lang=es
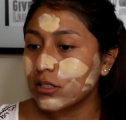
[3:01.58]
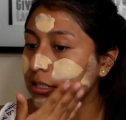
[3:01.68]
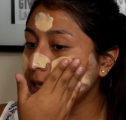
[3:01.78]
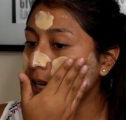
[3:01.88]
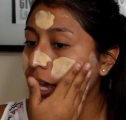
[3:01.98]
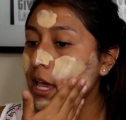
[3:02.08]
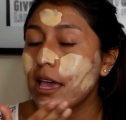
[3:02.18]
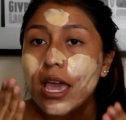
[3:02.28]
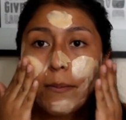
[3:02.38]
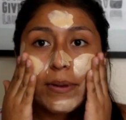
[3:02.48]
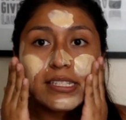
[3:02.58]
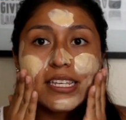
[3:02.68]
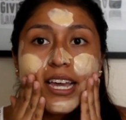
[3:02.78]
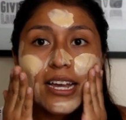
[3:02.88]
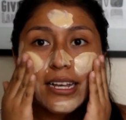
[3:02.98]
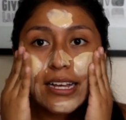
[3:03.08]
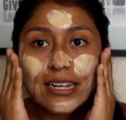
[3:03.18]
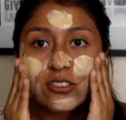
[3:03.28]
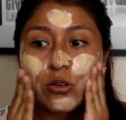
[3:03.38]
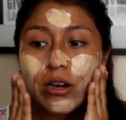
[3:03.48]
cosa es de que empecé a,
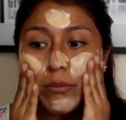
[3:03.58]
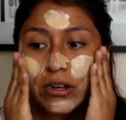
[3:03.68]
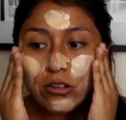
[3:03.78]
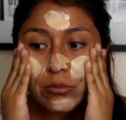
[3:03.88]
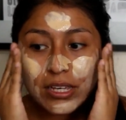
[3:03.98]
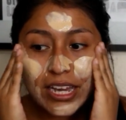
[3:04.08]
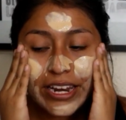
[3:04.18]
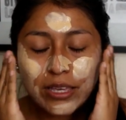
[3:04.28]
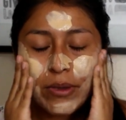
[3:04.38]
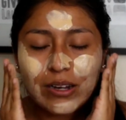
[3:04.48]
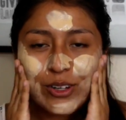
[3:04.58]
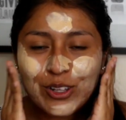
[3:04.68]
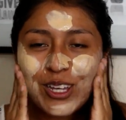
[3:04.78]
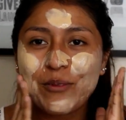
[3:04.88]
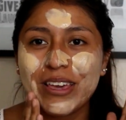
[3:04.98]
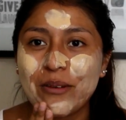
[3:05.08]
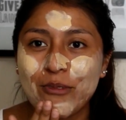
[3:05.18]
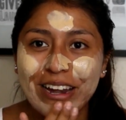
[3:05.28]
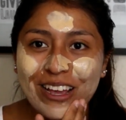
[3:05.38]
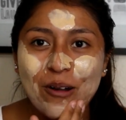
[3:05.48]
a con mi cara y me acuerdo que me
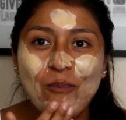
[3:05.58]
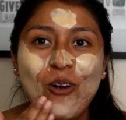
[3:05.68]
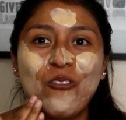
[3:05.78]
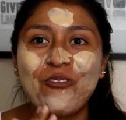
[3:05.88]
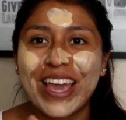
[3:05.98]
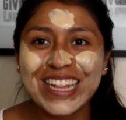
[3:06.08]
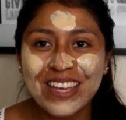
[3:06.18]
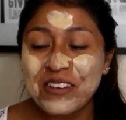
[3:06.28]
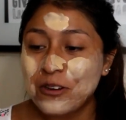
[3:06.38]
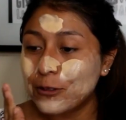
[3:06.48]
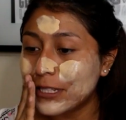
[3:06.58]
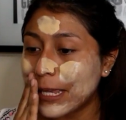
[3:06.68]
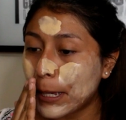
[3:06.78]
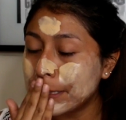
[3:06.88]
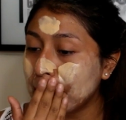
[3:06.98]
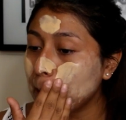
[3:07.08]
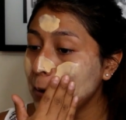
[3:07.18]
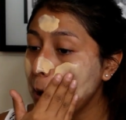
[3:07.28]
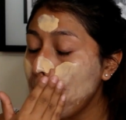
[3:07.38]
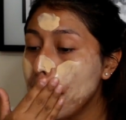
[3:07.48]
demoré como 20 minutos en
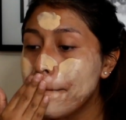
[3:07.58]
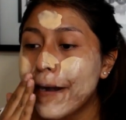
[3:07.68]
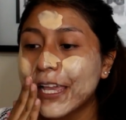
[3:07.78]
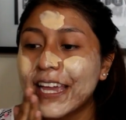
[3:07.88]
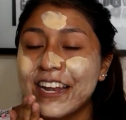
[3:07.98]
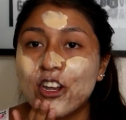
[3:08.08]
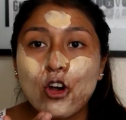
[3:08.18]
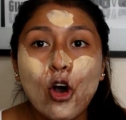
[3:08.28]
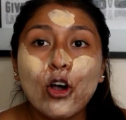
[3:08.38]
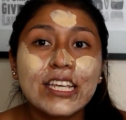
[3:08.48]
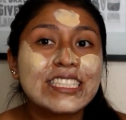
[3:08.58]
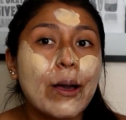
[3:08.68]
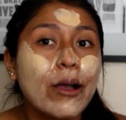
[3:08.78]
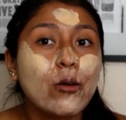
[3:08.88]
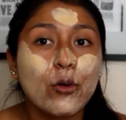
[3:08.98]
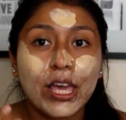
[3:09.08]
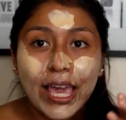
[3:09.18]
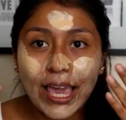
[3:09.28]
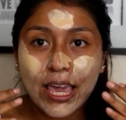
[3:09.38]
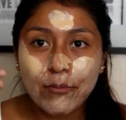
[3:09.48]
hacerlo porque no estaba como
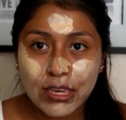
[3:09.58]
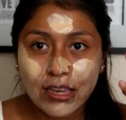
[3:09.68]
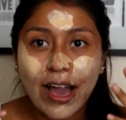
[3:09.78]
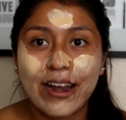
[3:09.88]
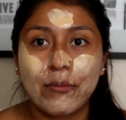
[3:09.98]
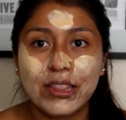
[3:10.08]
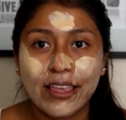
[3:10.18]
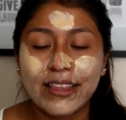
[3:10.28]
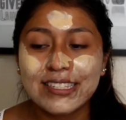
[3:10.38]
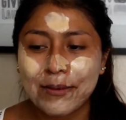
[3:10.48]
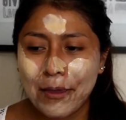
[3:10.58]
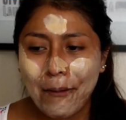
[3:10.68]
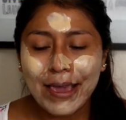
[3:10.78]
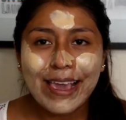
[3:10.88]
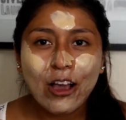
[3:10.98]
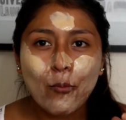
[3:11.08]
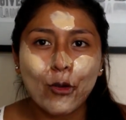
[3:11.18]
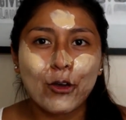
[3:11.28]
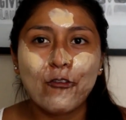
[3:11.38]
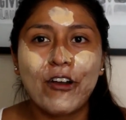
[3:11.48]
que en mi cara, ¿me entiendes? Se me veía
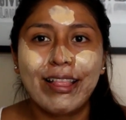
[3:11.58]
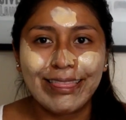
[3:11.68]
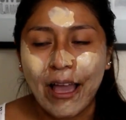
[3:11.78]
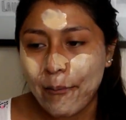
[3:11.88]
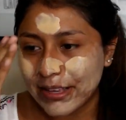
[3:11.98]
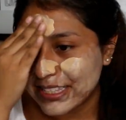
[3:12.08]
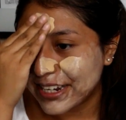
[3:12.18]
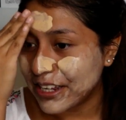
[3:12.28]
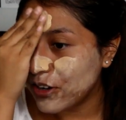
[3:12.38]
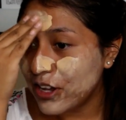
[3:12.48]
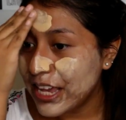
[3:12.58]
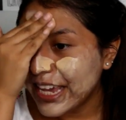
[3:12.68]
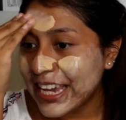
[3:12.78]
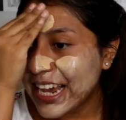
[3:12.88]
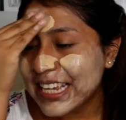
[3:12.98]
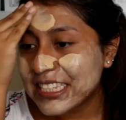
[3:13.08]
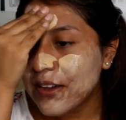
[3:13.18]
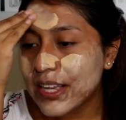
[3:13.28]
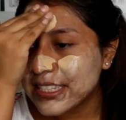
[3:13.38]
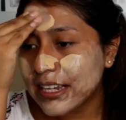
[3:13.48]
como que un fantasma, en serio. Y
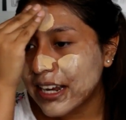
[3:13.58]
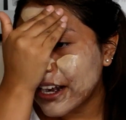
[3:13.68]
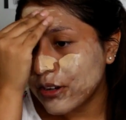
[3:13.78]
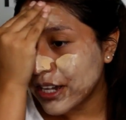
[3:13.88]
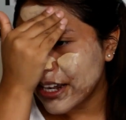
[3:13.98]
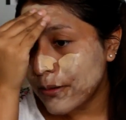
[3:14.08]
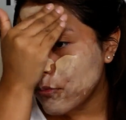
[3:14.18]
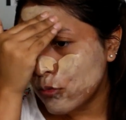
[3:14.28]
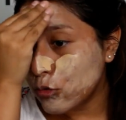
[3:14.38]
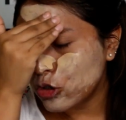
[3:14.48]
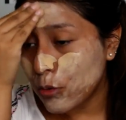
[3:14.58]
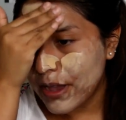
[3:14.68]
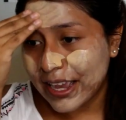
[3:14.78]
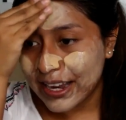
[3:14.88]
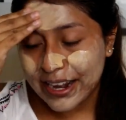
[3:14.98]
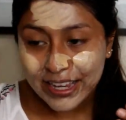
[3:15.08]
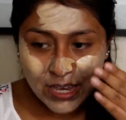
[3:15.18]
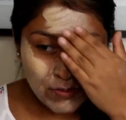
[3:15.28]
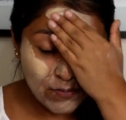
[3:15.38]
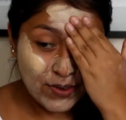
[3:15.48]
esta base, claro que era mucho más clara
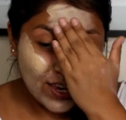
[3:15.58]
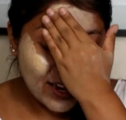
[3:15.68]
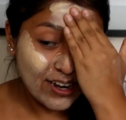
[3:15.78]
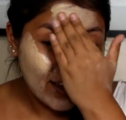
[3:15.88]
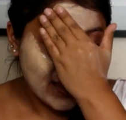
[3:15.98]
que mi piel.